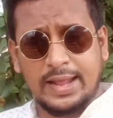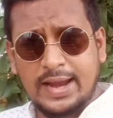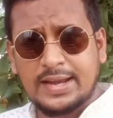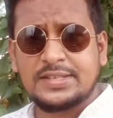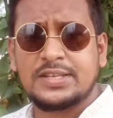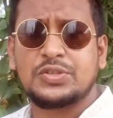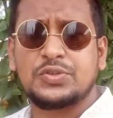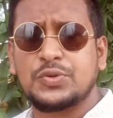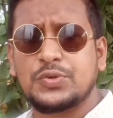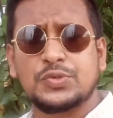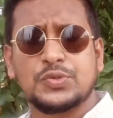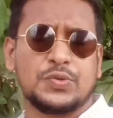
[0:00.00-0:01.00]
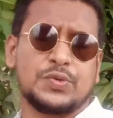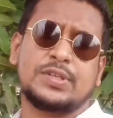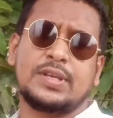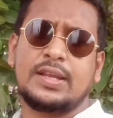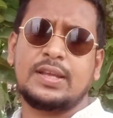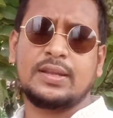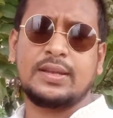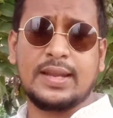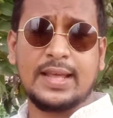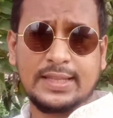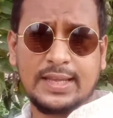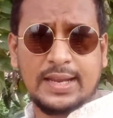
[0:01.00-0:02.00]
এর চেয়ে ছোট ছোট যে
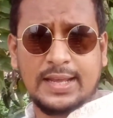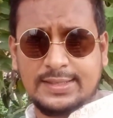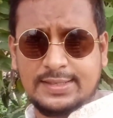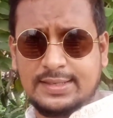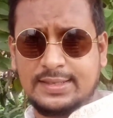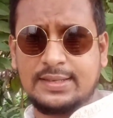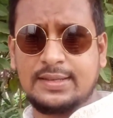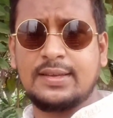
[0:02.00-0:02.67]
নেতারা আছে